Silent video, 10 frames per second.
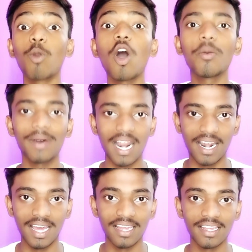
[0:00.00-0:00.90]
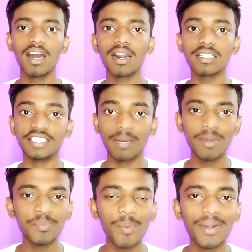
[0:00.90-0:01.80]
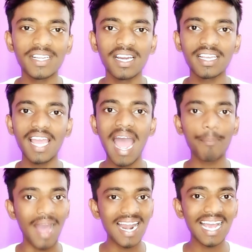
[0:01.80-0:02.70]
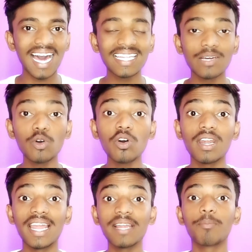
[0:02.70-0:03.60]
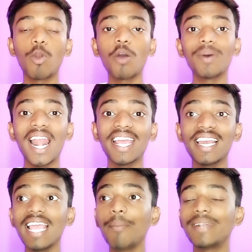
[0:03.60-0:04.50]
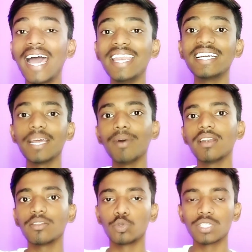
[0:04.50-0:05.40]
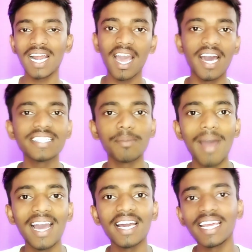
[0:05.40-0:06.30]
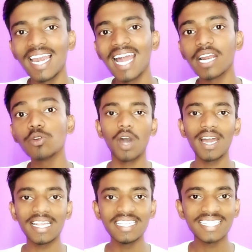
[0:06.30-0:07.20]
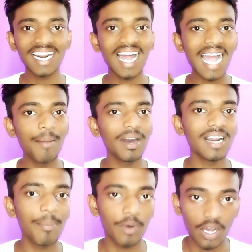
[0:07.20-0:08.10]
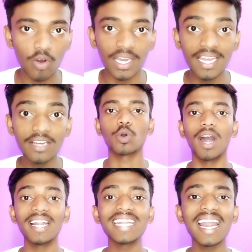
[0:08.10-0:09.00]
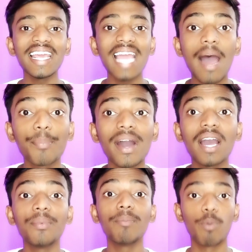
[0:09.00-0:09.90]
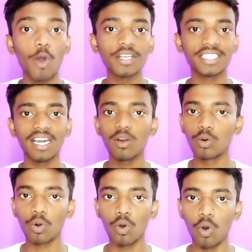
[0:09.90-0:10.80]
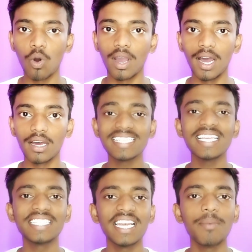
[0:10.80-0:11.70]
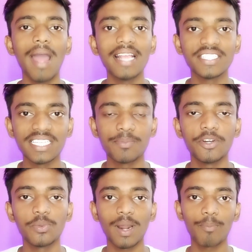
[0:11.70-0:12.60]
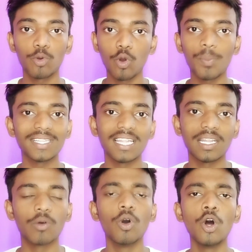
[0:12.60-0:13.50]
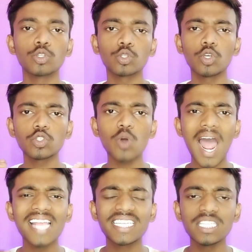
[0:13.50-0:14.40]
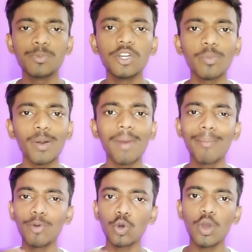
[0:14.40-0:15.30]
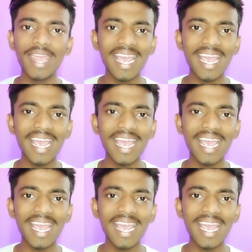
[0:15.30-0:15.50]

ब्लॉग बनाना है अगर जमीन पे बैठ करके आप खाना खाते हो लेकिन ब्लॉग बनाने के लिए आप डाइनिंग टेबल दूसरा का घर से मांग करके ला चला रहे हो तो अगर इस तरह का काम अगर आप करोगे तो घंटा नहीं आपका कभी ब्लॉग चैनल ग्रो होगा कैसे चलिए मैं आज की इस वीडियो पर आप लोगों को बताता हूँ तो दोस्तों आज की इस वीडियो पर मैं आप लोग को